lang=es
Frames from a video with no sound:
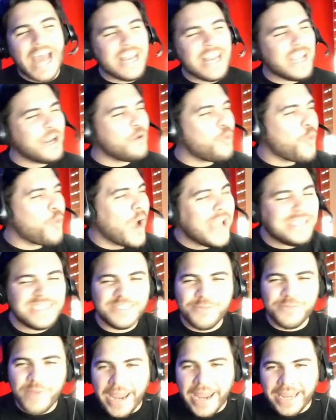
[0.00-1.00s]
Ariel
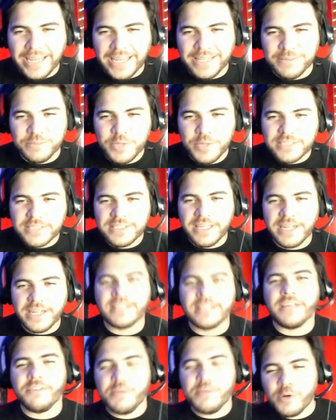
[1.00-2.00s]
Weisbein, ¿puede ser?
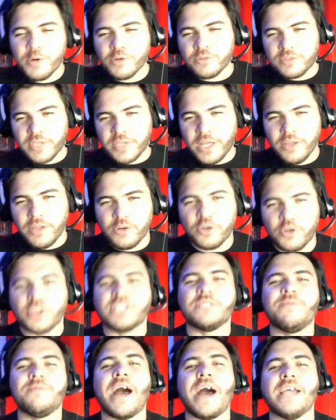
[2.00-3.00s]
¿Está bien pronunciado o
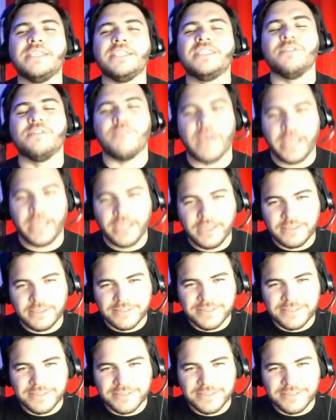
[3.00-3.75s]
es Weisbein?